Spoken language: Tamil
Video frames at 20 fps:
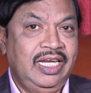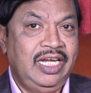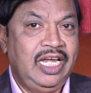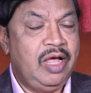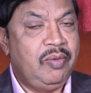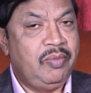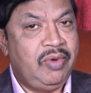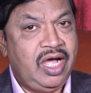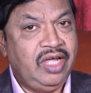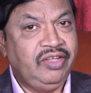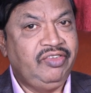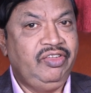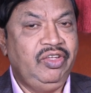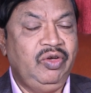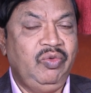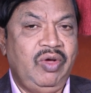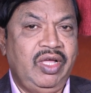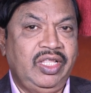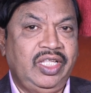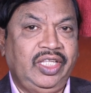நாம்
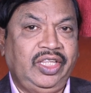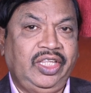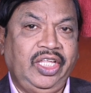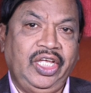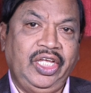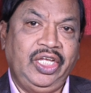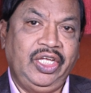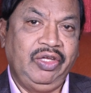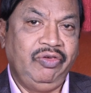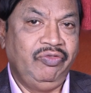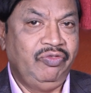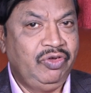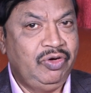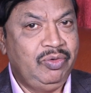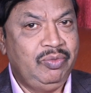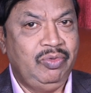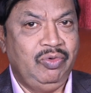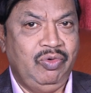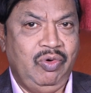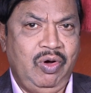ஆசிர்வாதத்தை
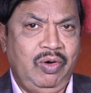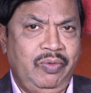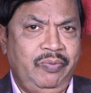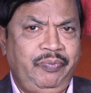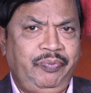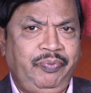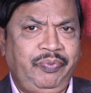விரும்புவோம்